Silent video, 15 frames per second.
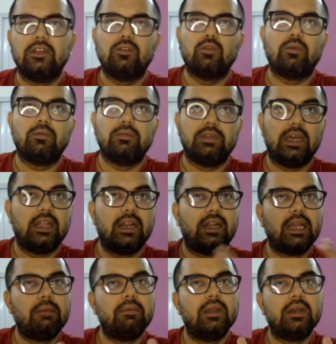तो ज़्यादा
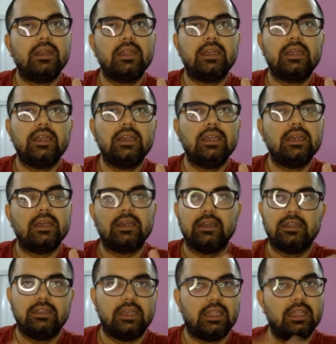टाइम लगने के लिए
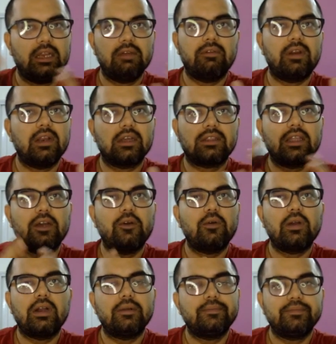ज़्यादा लेबर लगता
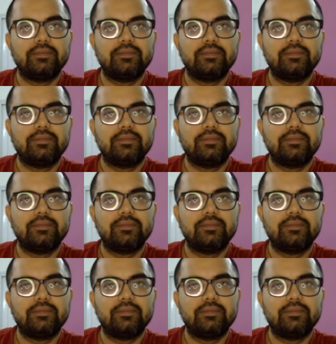होगा